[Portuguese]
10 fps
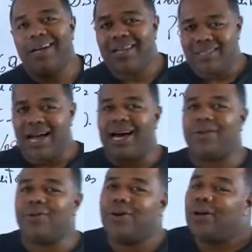
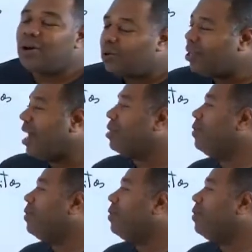certo? Cuidado